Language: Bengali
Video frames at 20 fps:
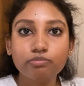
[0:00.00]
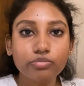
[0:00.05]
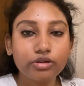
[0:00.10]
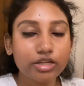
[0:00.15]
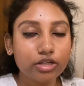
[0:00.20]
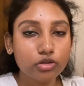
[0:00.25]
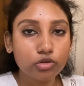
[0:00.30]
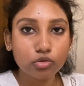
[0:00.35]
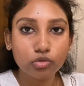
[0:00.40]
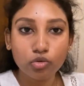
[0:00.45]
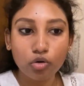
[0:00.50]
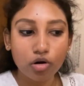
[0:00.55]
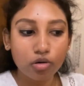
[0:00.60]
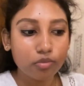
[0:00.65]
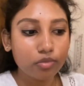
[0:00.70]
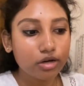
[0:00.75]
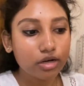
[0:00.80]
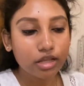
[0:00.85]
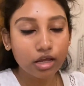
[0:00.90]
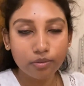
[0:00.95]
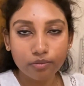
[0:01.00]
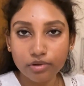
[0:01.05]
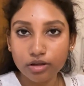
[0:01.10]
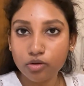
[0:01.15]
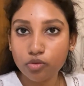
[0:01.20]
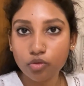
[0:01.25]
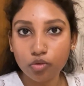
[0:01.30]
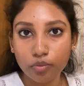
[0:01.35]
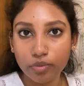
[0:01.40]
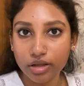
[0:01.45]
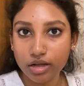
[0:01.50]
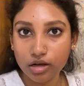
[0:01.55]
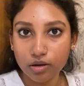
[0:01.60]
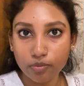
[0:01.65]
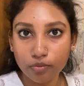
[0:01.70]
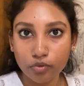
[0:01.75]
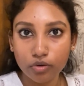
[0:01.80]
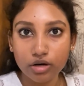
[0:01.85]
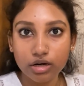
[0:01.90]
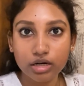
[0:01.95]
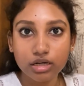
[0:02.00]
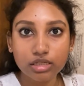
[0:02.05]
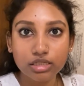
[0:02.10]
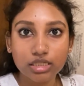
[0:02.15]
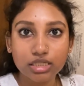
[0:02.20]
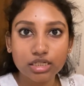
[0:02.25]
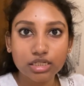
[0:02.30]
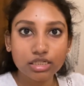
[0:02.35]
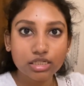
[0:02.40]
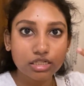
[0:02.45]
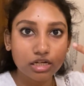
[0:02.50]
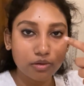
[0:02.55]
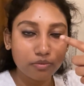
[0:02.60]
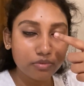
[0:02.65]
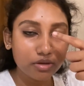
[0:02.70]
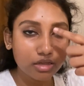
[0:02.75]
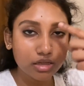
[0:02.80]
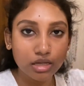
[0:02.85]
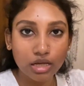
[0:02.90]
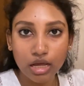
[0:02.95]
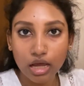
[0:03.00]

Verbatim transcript: কিন্তু নর্মালি আমি কোনো মেকআপ করি না জাস্ট আমি